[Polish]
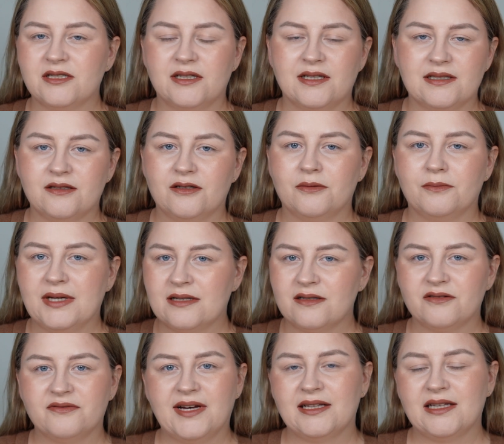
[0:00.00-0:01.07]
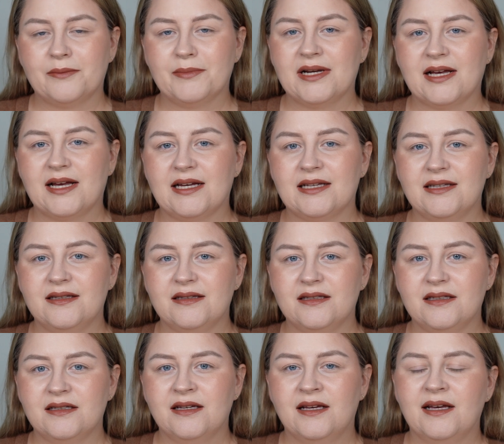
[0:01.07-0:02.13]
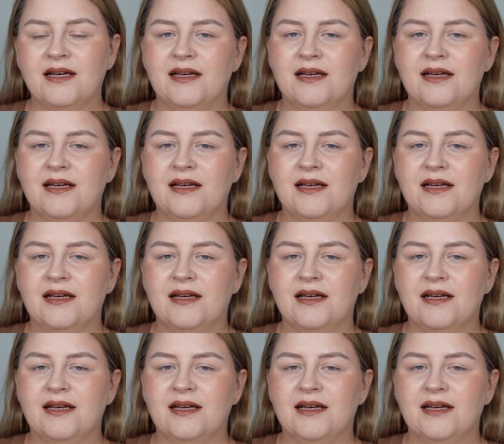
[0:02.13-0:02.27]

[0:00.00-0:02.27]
że jest to bardzo fajna marka Indii.